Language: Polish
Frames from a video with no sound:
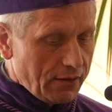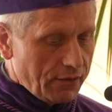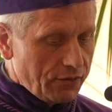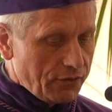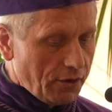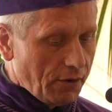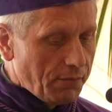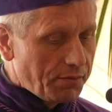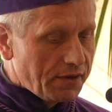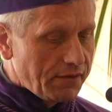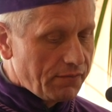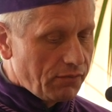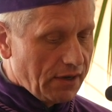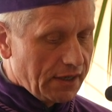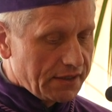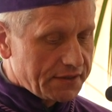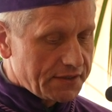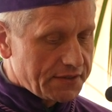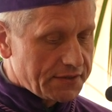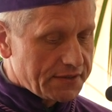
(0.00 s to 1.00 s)
Dobry
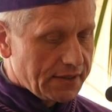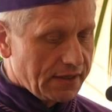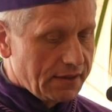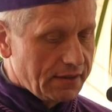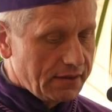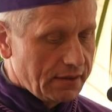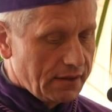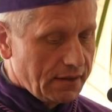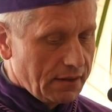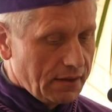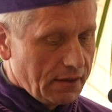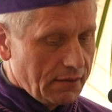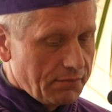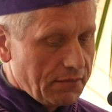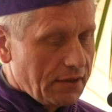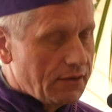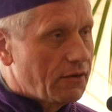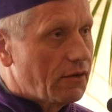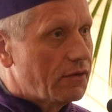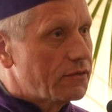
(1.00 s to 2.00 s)
władca,
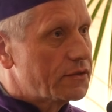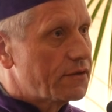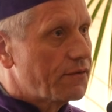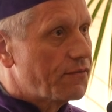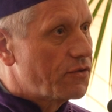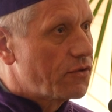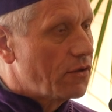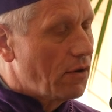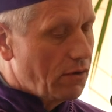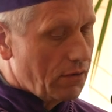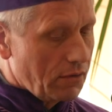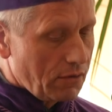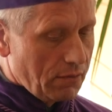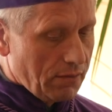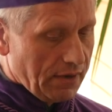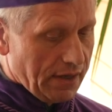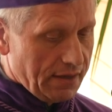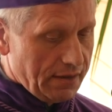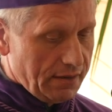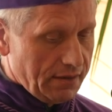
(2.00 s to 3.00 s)
będący w
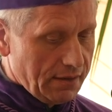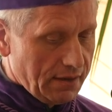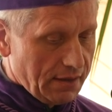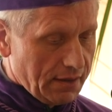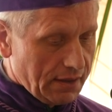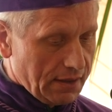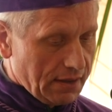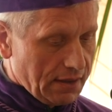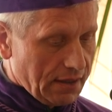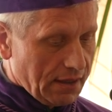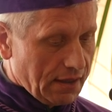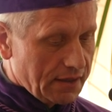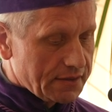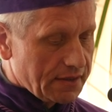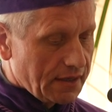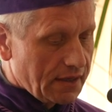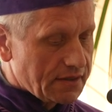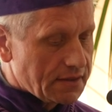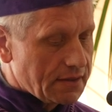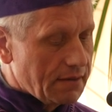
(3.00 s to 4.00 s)
ciągłej, a
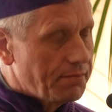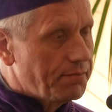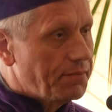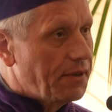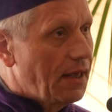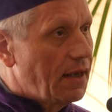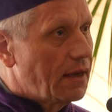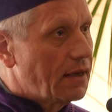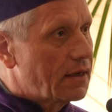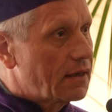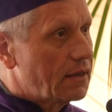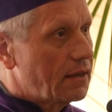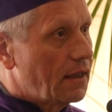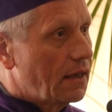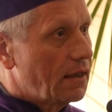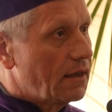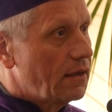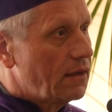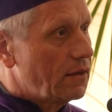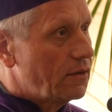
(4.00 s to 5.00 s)
zarazem
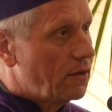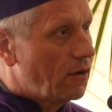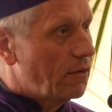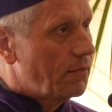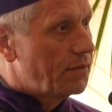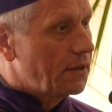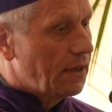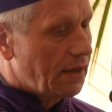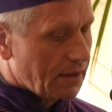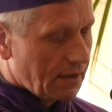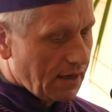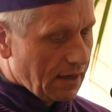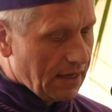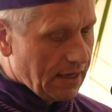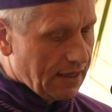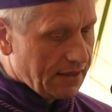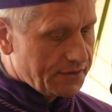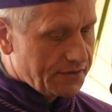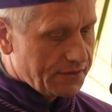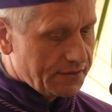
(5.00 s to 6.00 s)
pięknej i dobrej
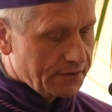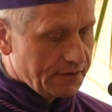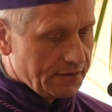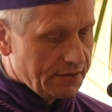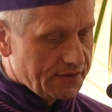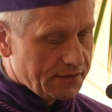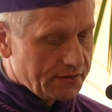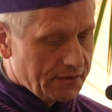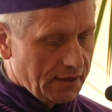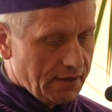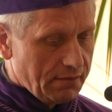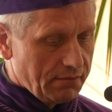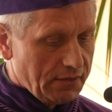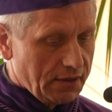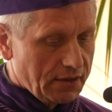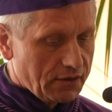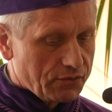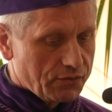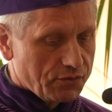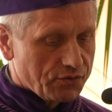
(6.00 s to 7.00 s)
relacji z
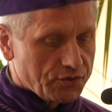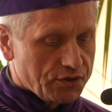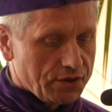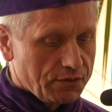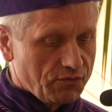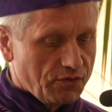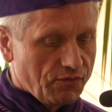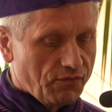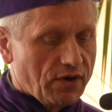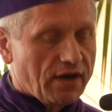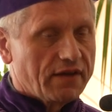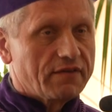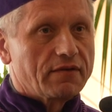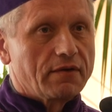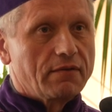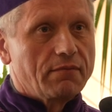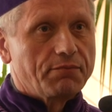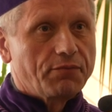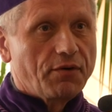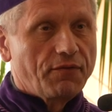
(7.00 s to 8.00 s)
tymi, którzy mu
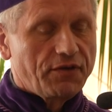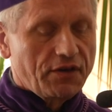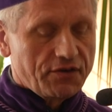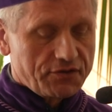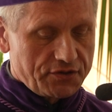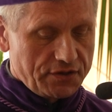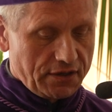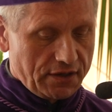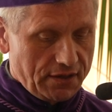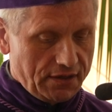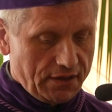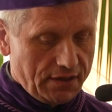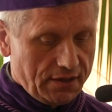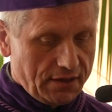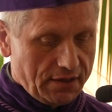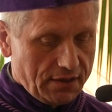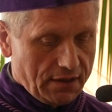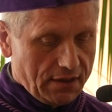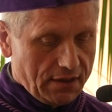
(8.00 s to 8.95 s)
władzę powierzyli,